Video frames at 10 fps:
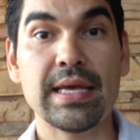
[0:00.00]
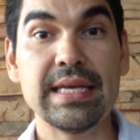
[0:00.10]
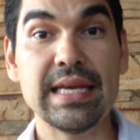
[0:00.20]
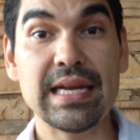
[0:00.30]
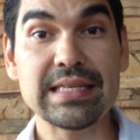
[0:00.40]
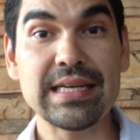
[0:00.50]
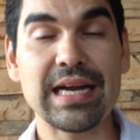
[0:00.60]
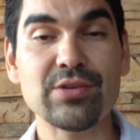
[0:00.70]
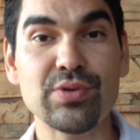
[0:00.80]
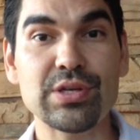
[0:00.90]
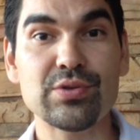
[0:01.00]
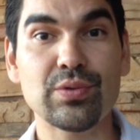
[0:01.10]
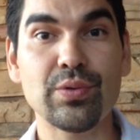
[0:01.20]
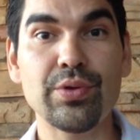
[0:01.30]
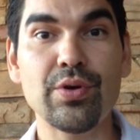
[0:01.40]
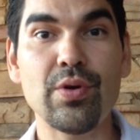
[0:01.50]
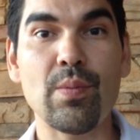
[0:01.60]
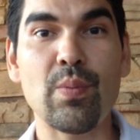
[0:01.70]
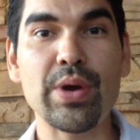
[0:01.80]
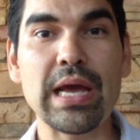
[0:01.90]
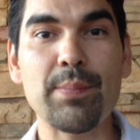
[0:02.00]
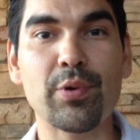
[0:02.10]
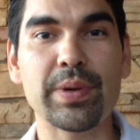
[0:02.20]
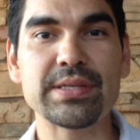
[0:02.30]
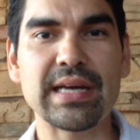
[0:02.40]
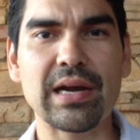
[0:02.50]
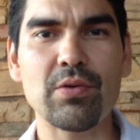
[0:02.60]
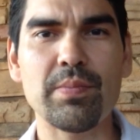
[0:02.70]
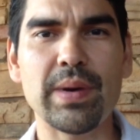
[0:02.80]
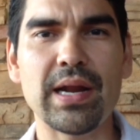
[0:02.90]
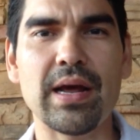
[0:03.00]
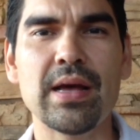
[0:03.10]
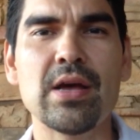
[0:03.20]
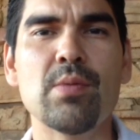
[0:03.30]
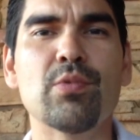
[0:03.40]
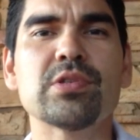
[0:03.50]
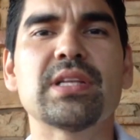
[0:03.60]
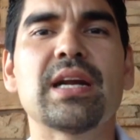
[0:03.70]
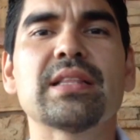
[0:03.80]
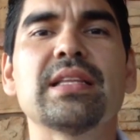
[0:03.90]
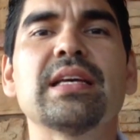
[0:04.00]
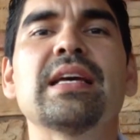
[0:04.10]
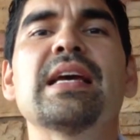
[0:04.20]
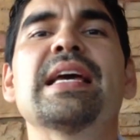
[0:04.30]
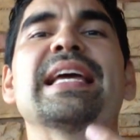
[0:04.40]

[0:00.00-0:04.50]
y en ese caso de estudio voy a aprovecharlo para mostrarte